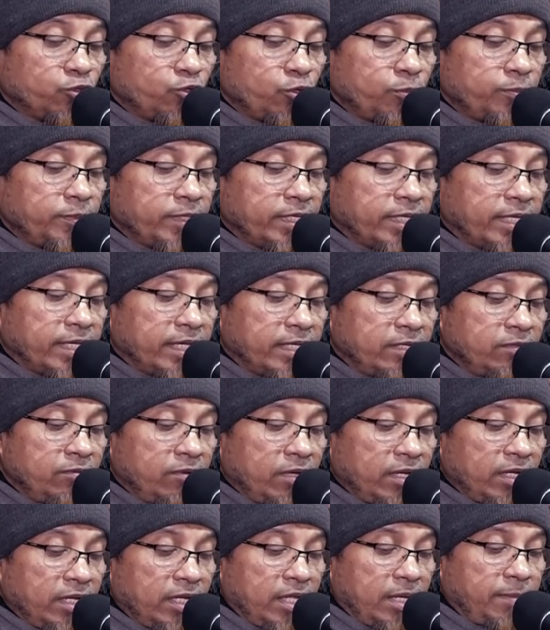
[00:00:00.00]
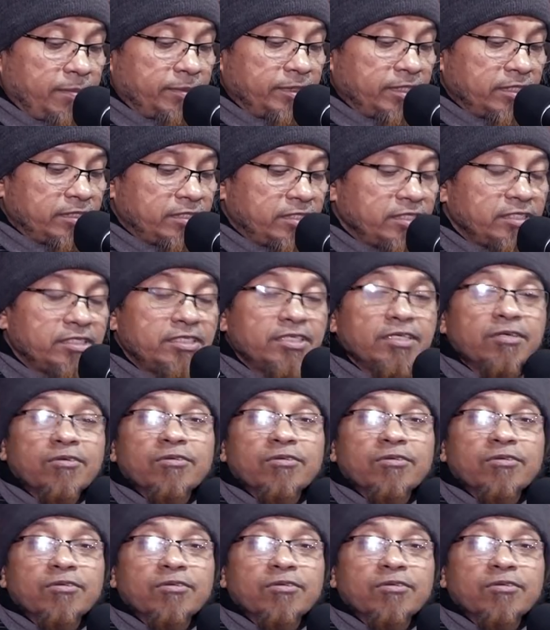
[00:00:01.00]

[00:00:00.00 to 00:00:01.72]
তবে কেন আল্লাহ আমাদের সৃষ্টি